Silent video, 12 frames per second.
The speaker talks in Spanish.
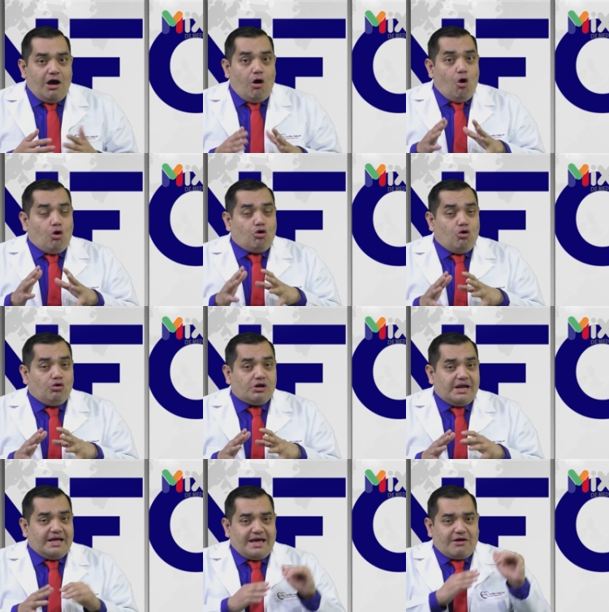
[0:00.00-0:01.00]

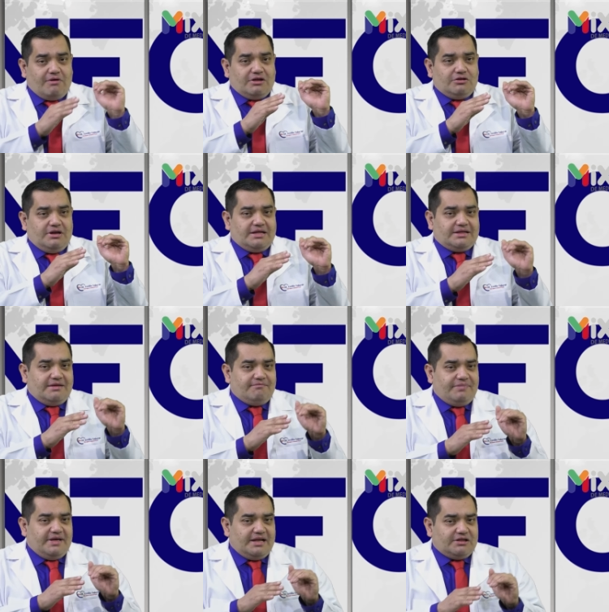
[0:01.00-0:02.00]
Ocurre que cuando la
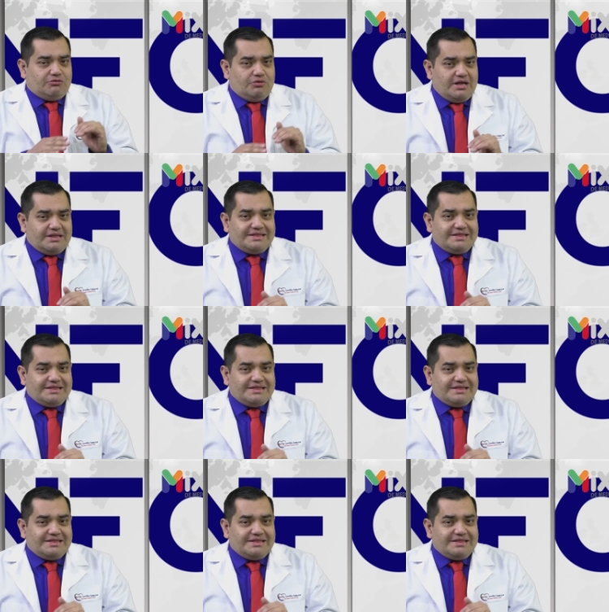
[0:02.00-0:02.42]
temperatura